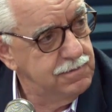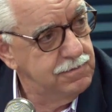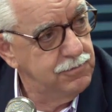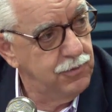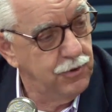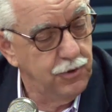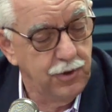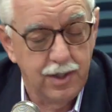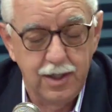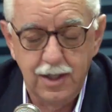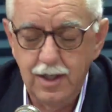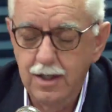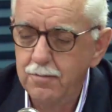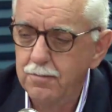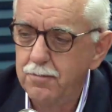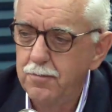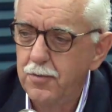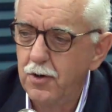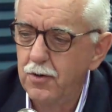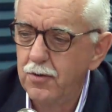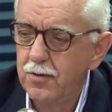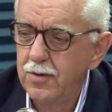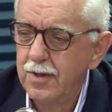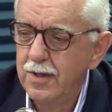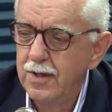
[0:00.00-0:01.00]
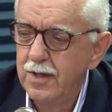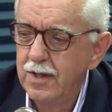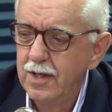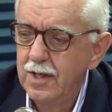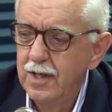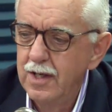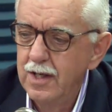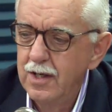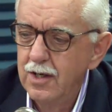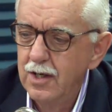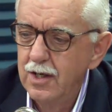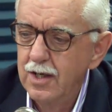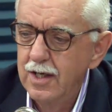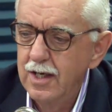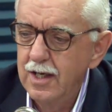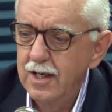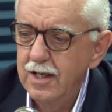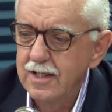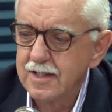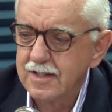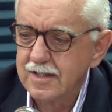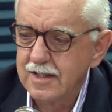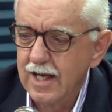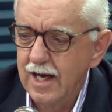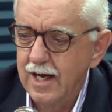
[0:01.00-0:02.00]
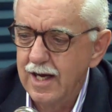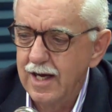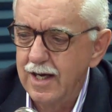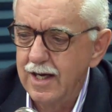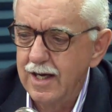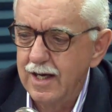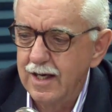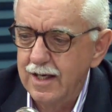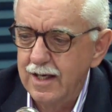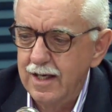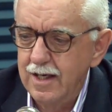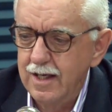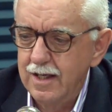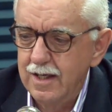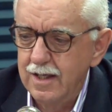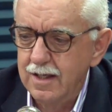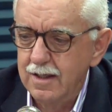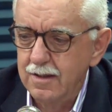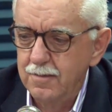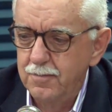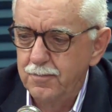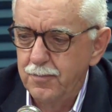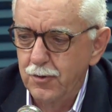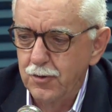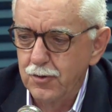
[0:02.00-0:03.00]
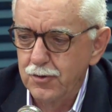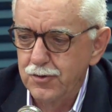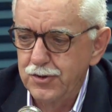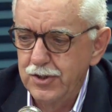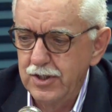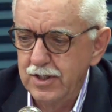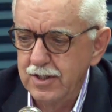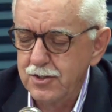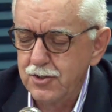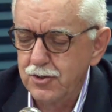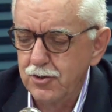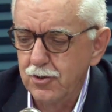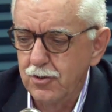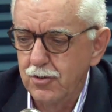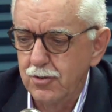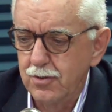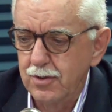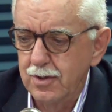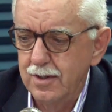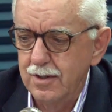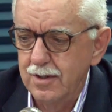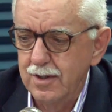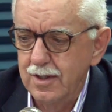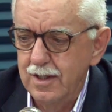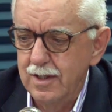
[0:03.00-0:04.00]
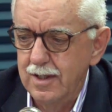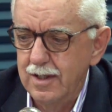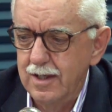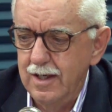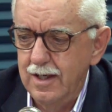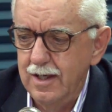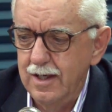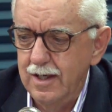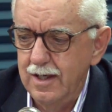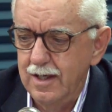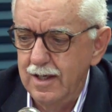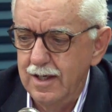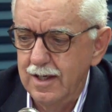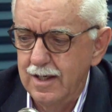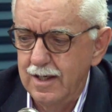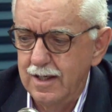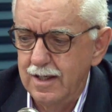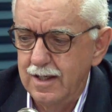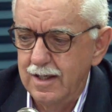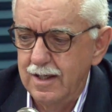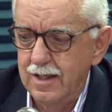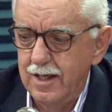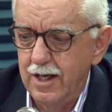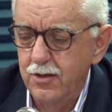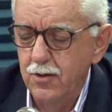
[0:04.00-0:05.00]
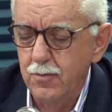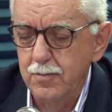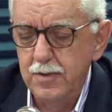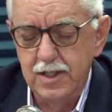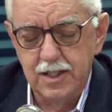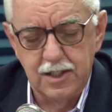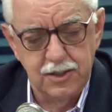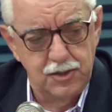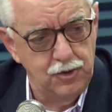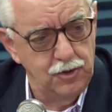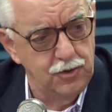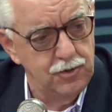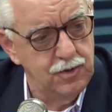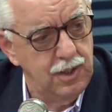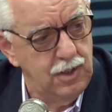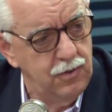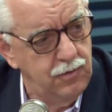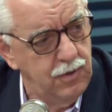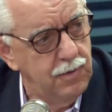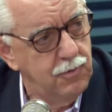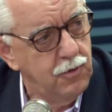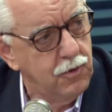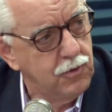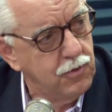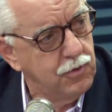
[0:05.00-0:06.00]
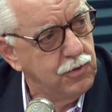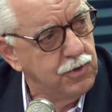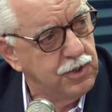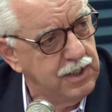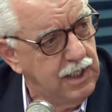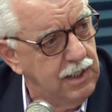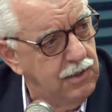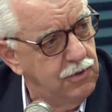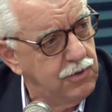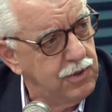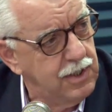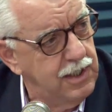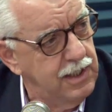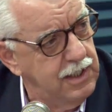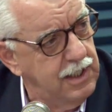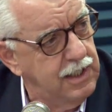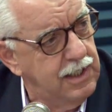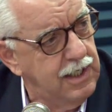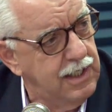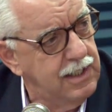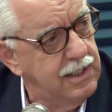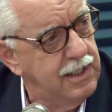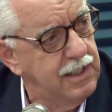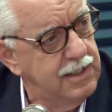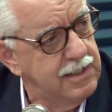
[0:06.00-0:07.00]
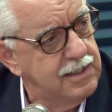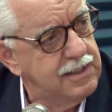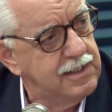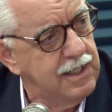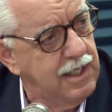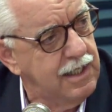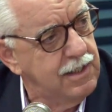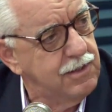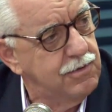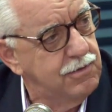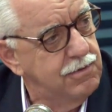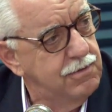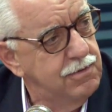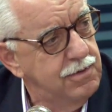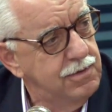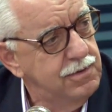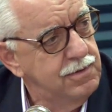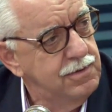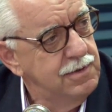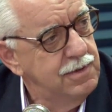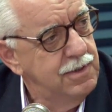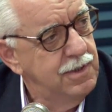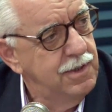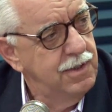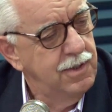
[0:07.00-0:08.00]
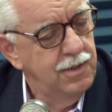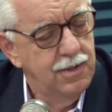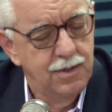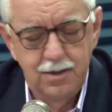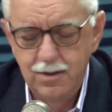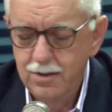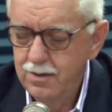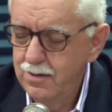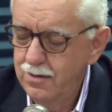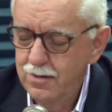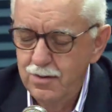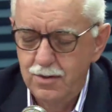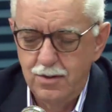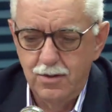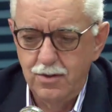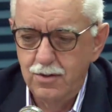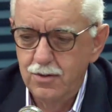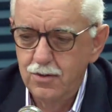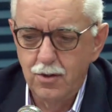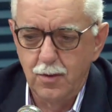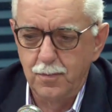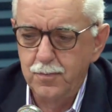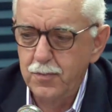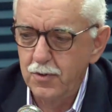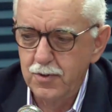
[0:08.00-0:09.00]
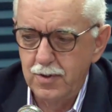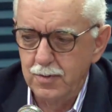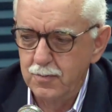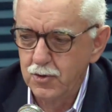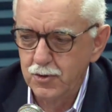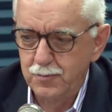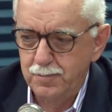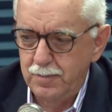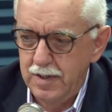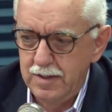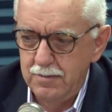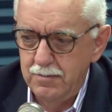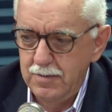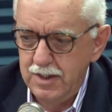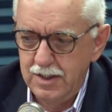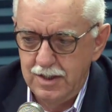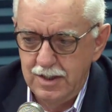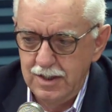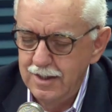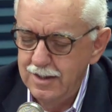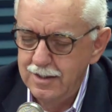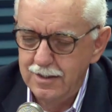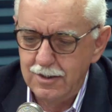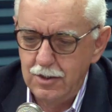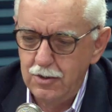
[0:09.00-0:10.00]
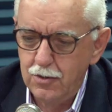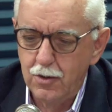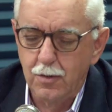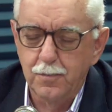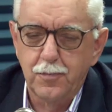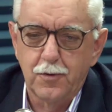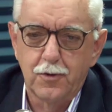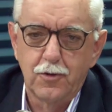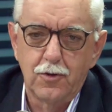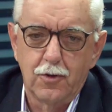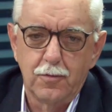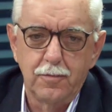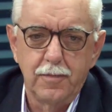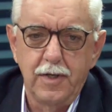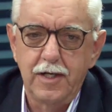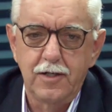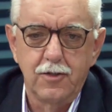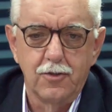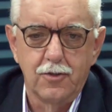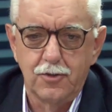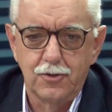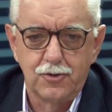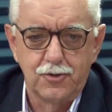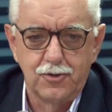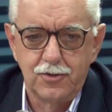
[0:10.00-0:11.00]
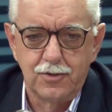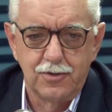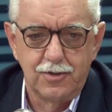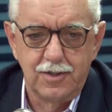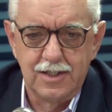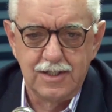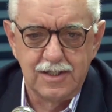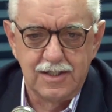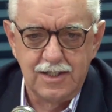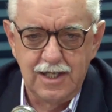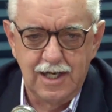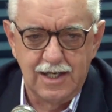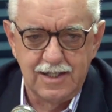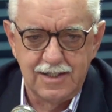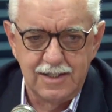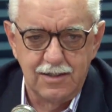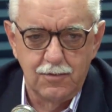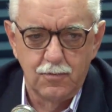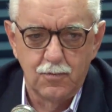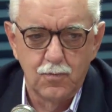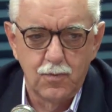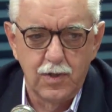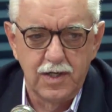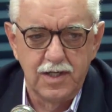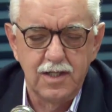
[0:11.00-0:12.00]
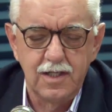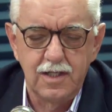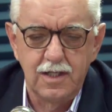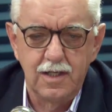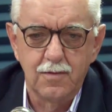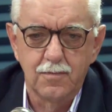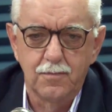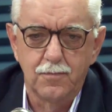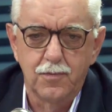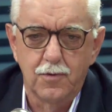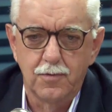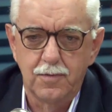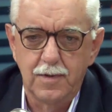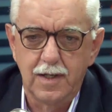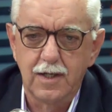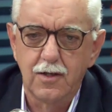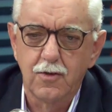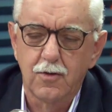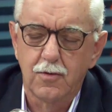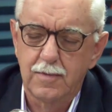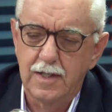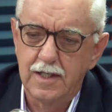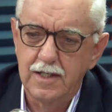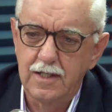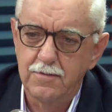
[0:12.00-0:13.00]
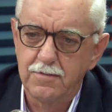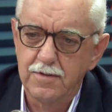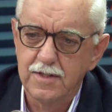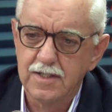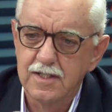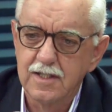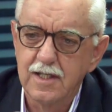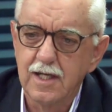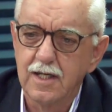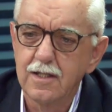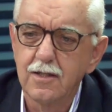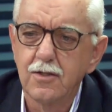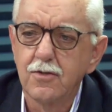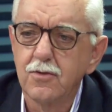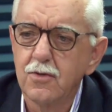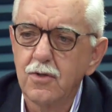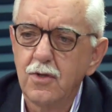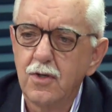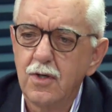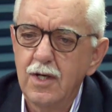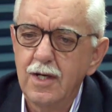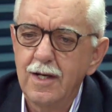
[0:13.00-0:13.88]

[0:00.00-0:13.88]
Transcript: Por ejemplo, está en proceso la, nominación del nuevo Contralor General del Estado. No podemos permitir, y yo por lo menos desde hace un buen tiempo vengo manifestando,